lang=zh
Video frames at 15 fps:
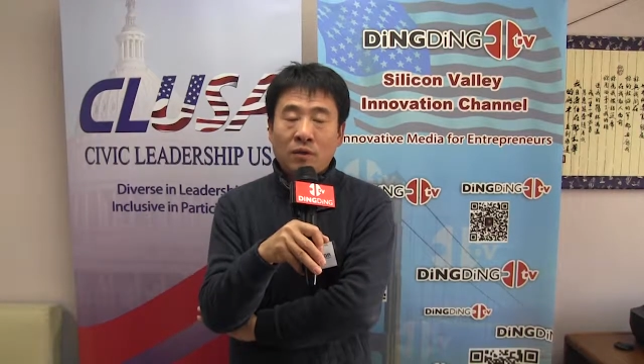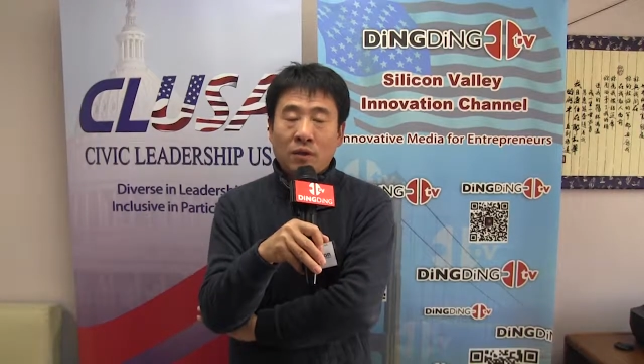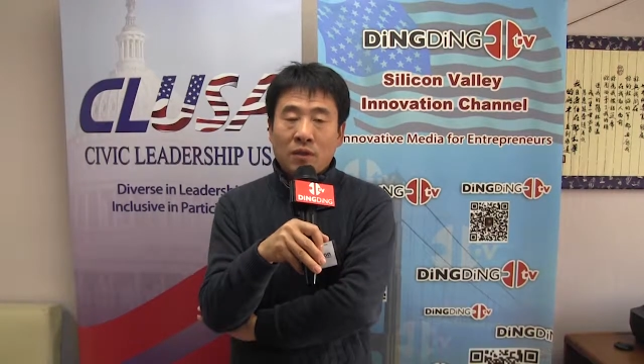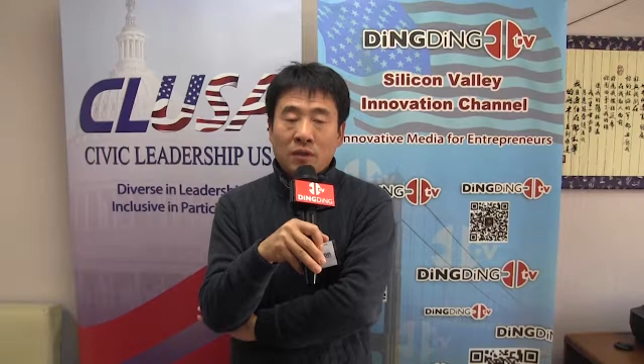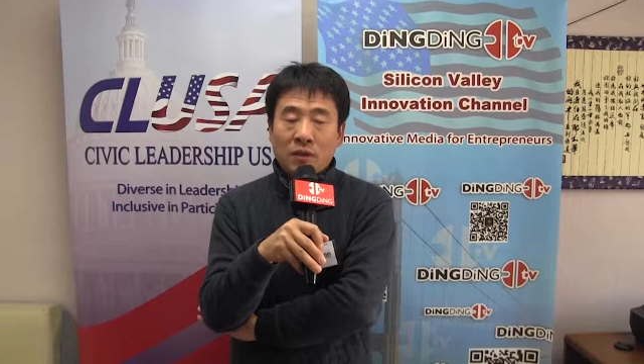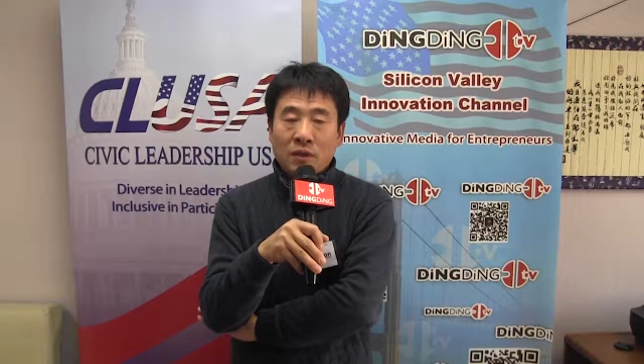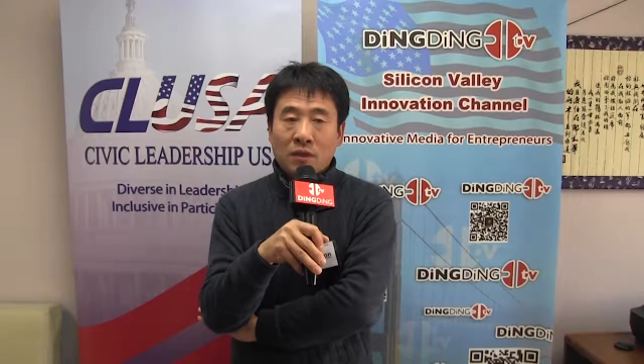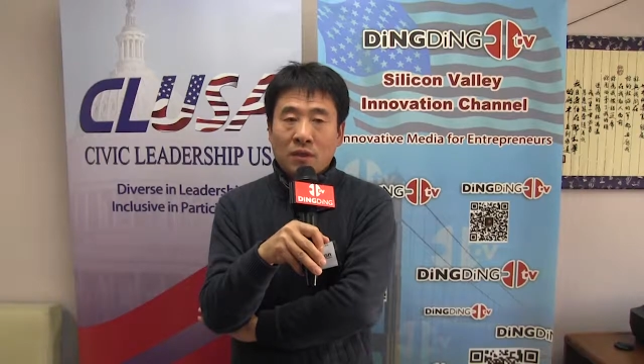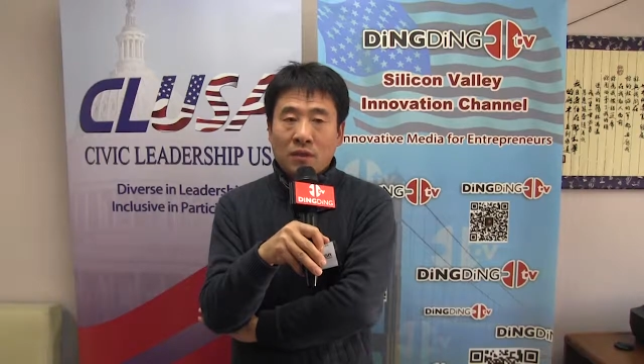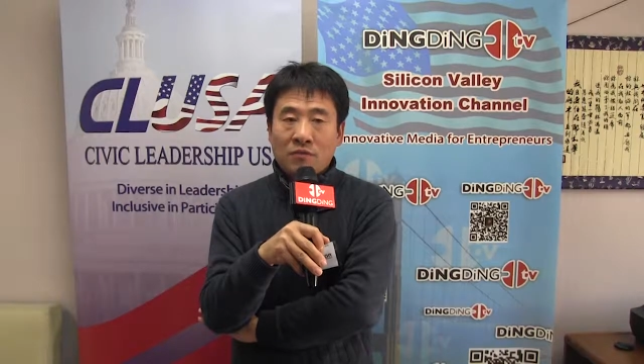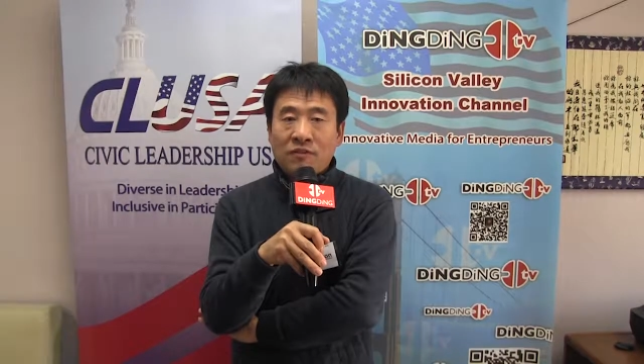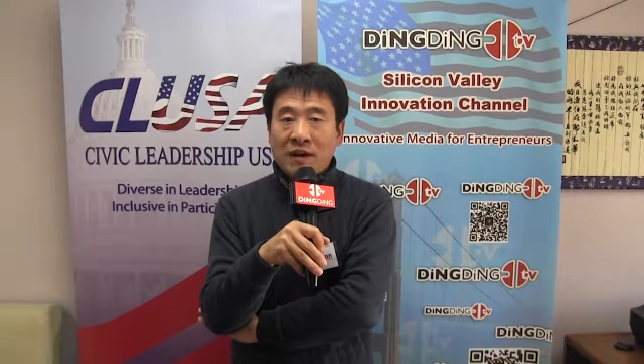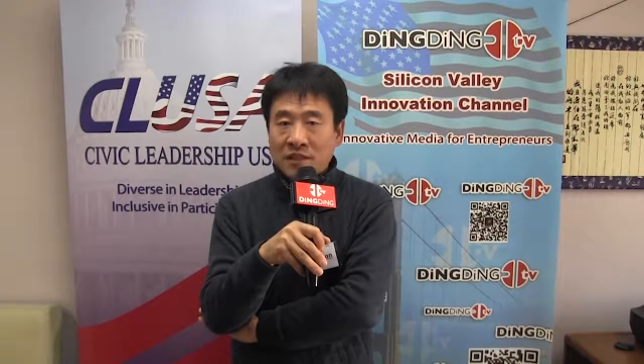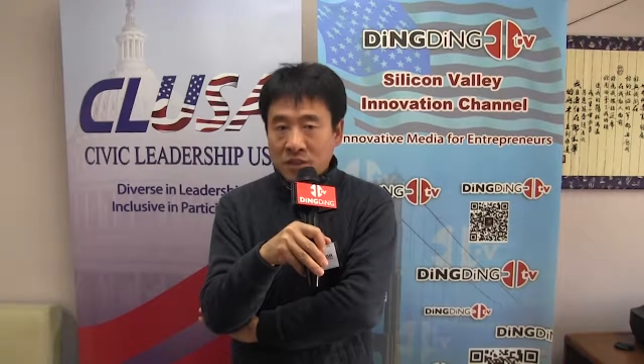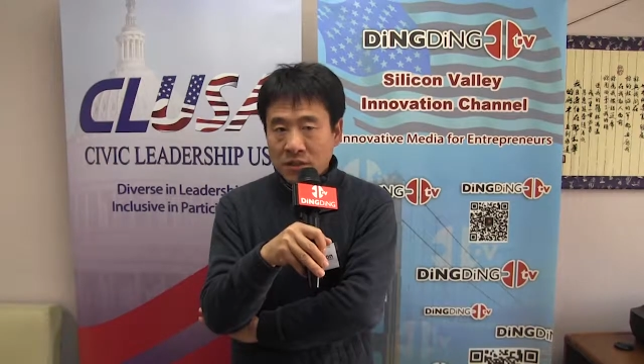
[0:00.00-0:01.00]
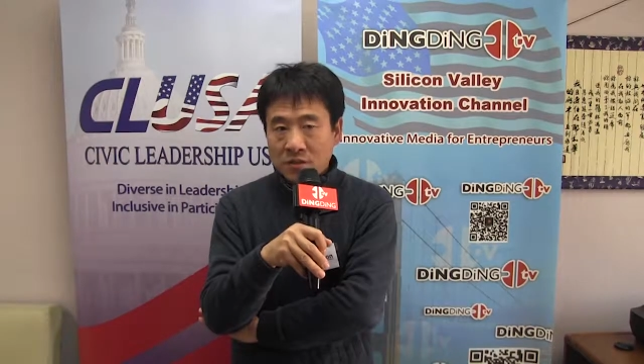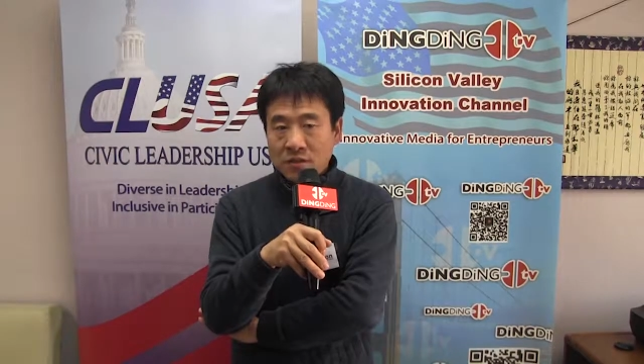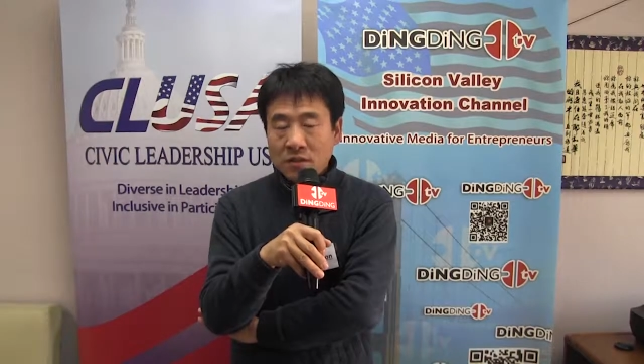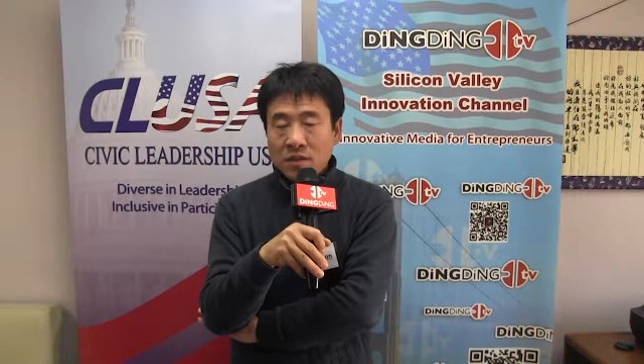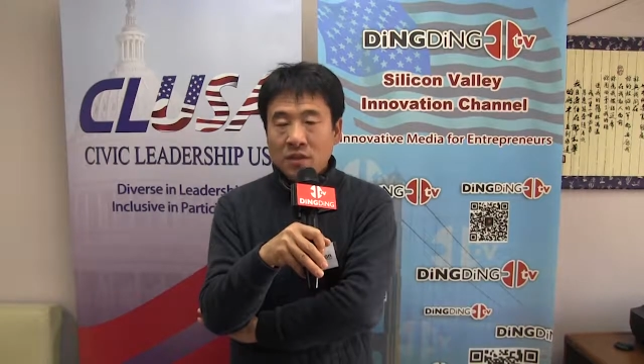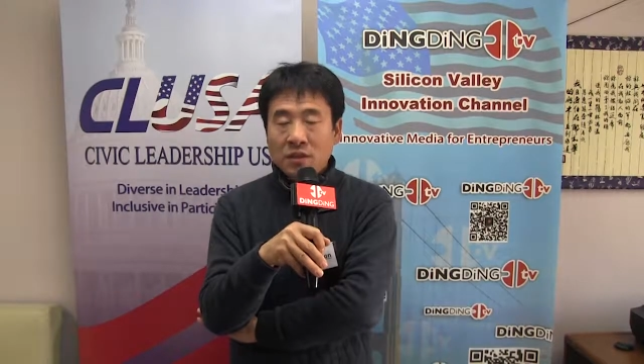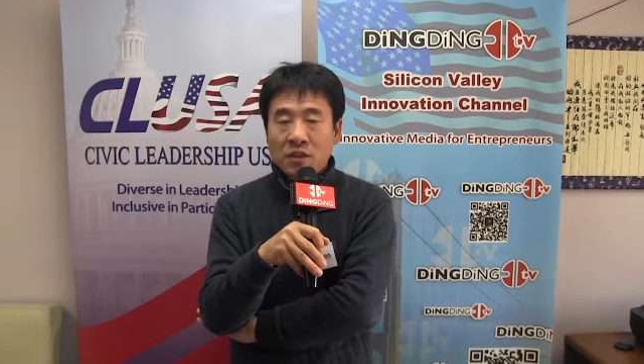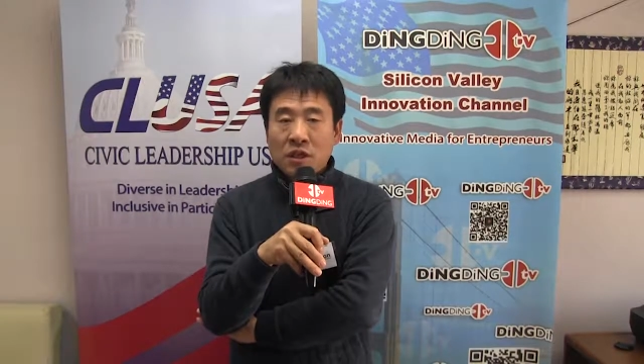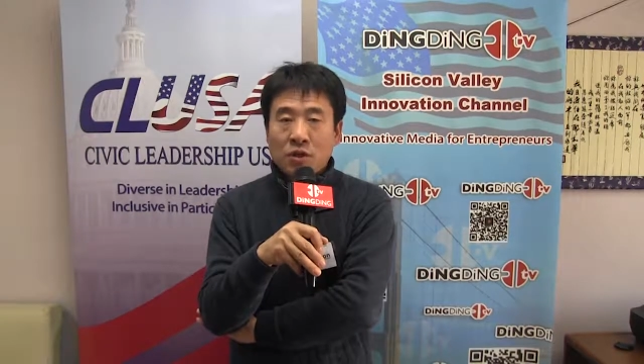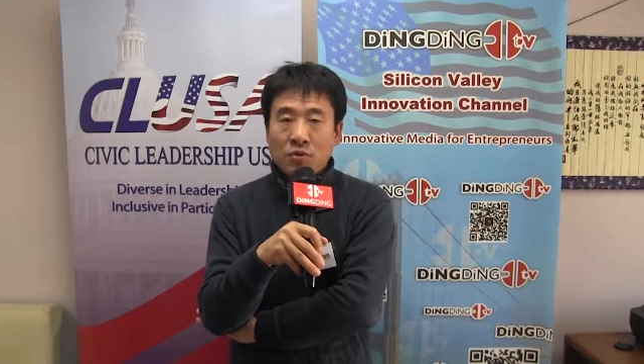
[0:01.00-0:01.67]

呃，发声要